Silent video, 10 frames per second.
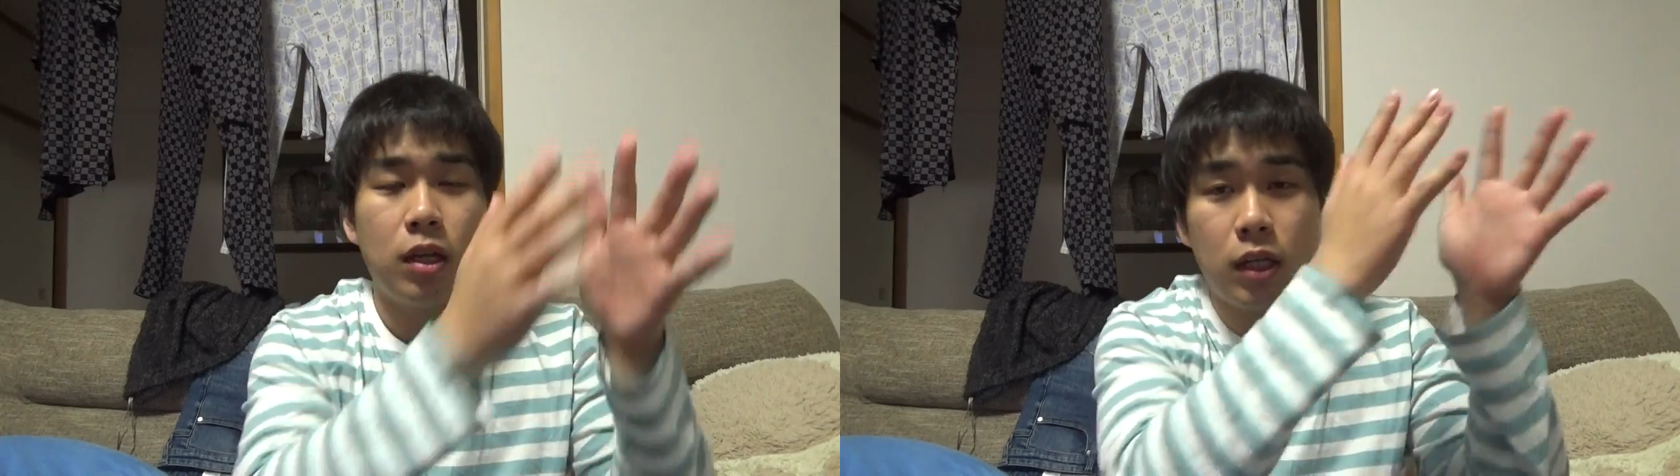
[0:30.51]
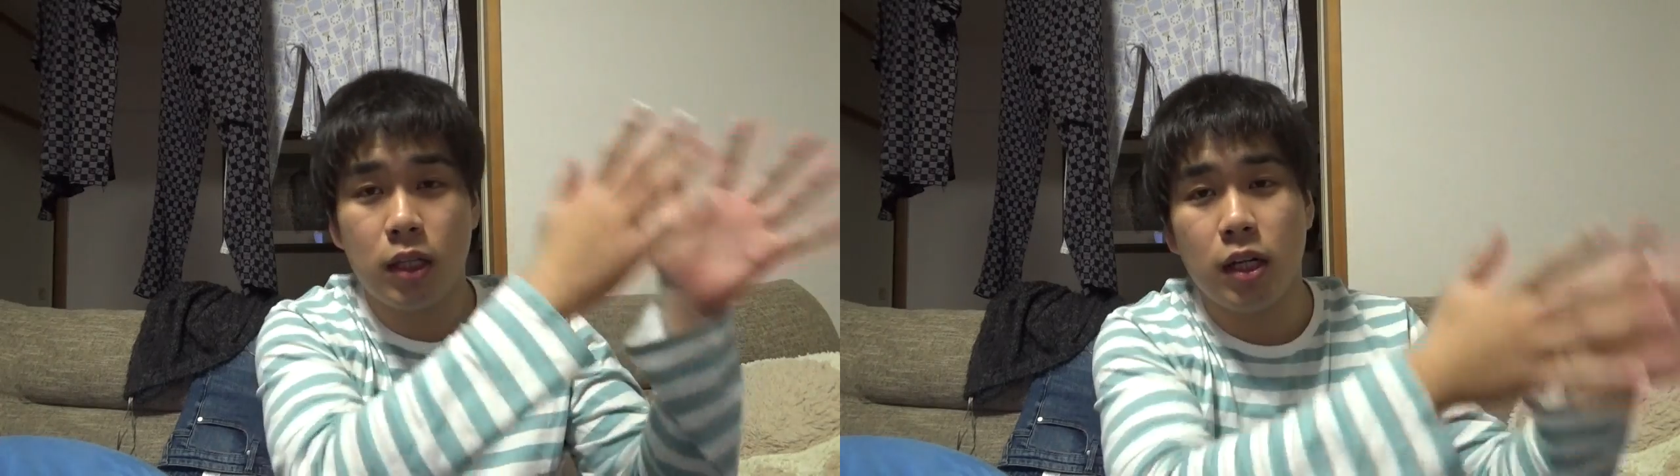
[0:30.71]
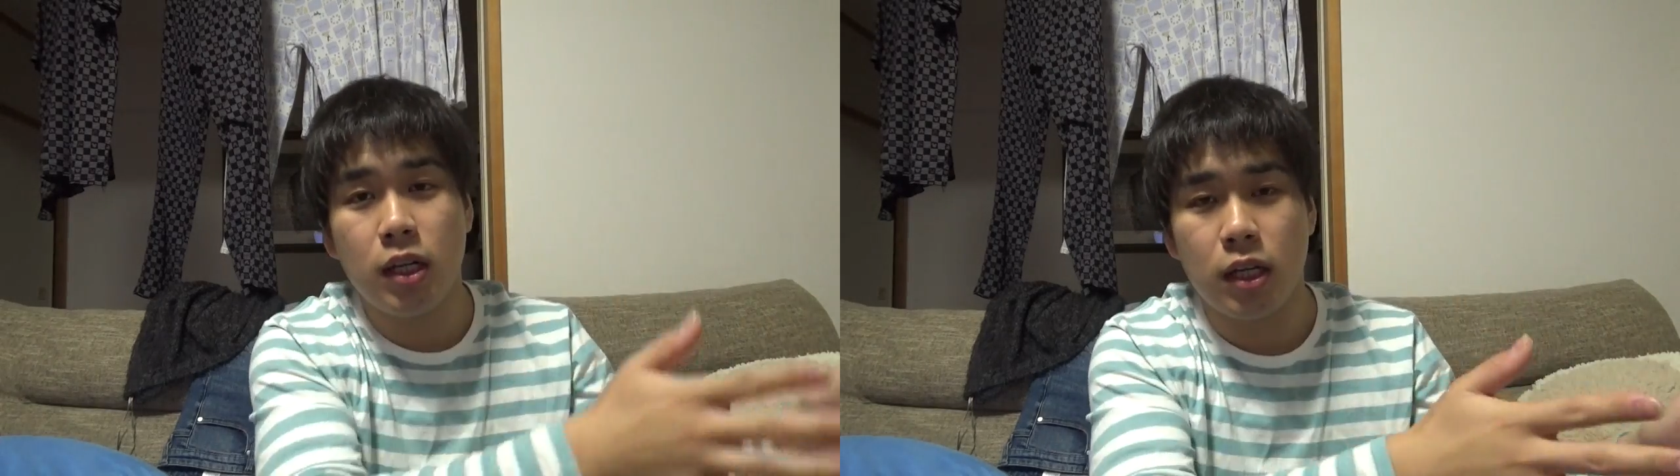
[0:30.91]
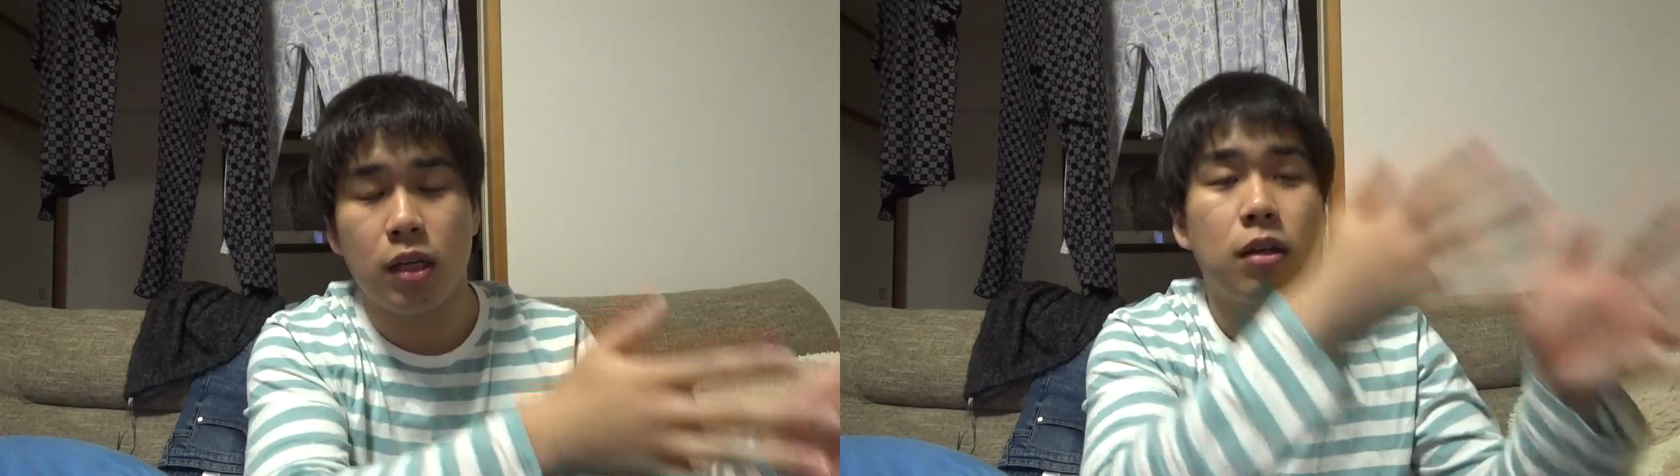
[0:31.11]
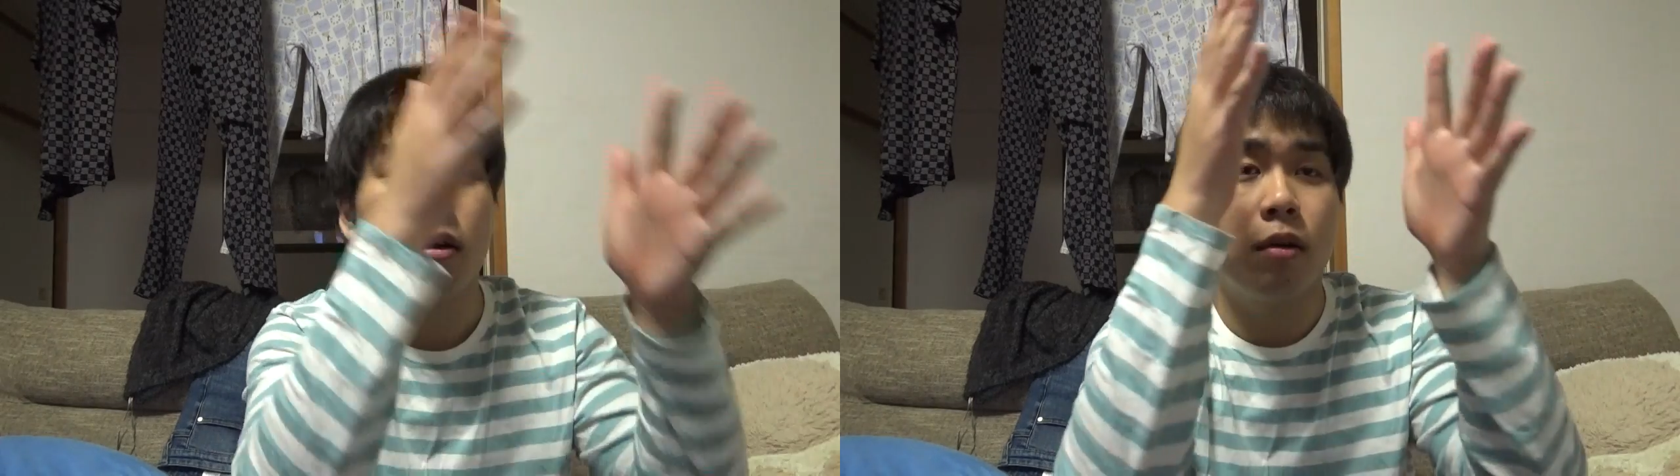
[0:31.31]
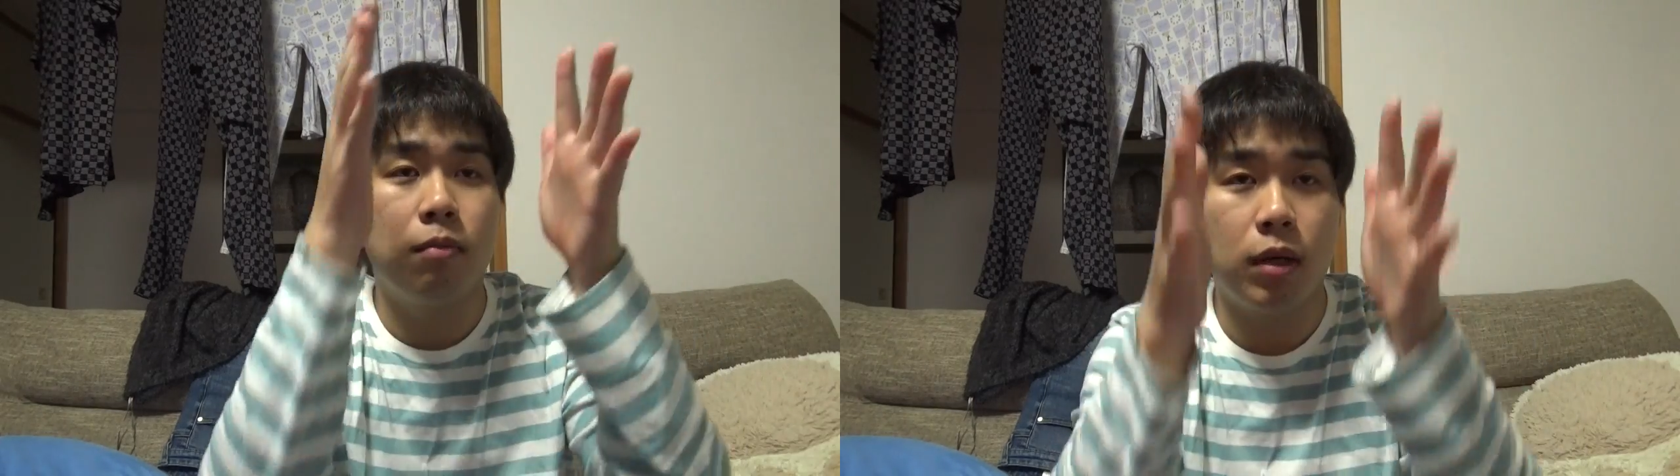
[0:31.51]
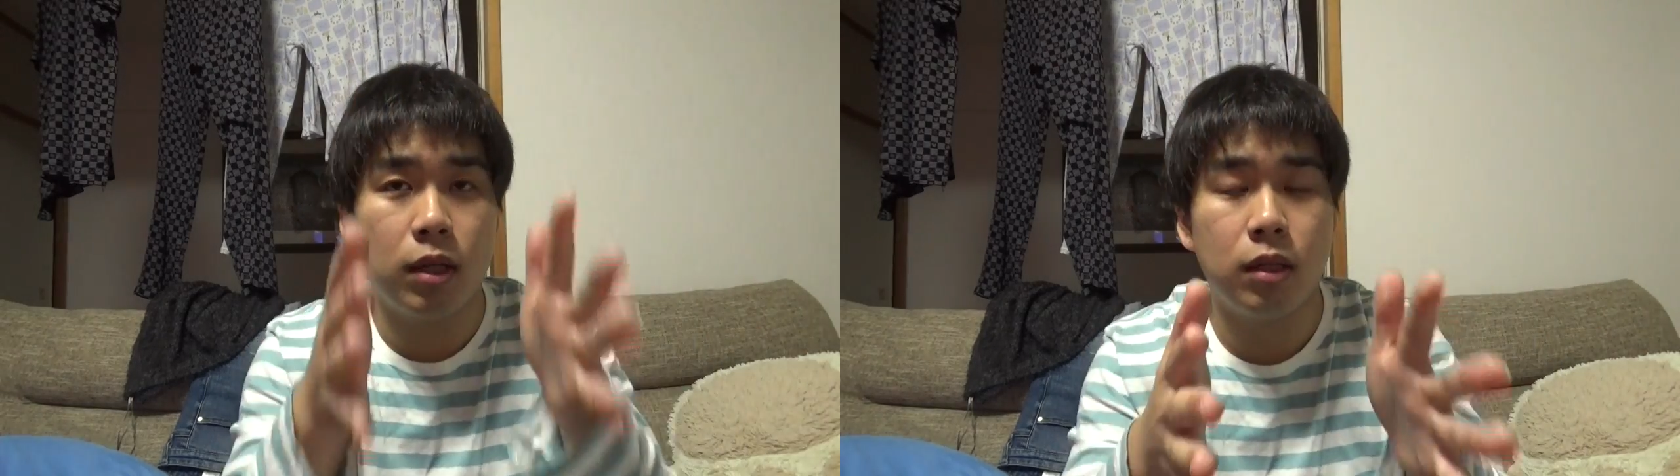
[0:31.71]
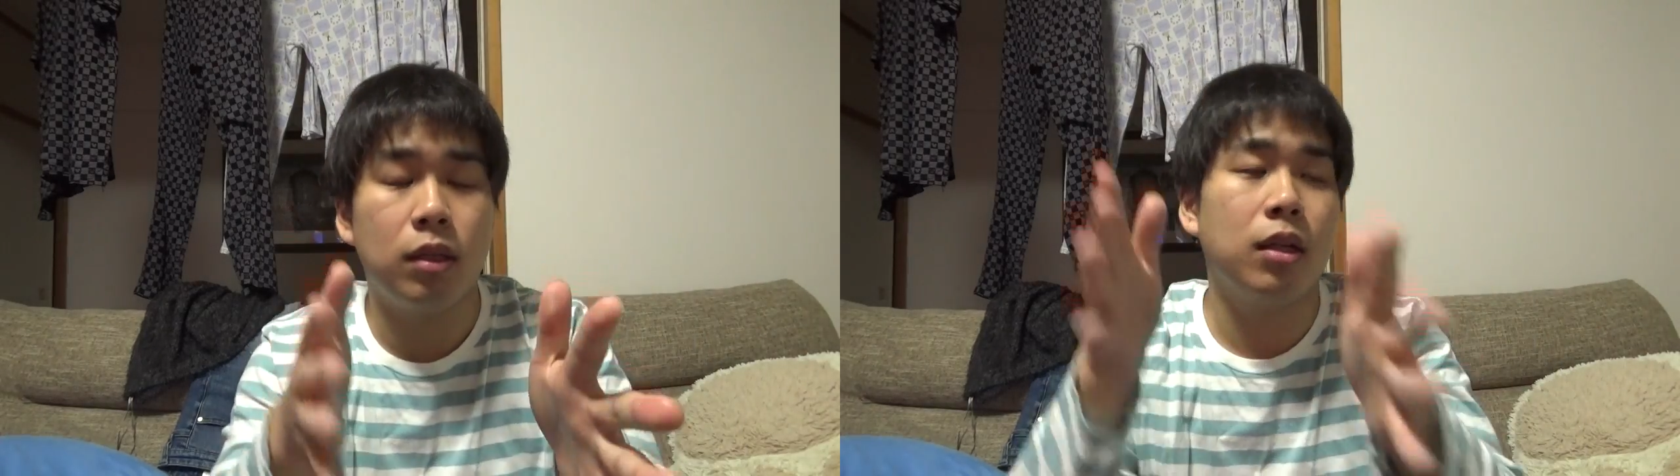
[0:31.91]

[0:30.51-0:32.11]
左真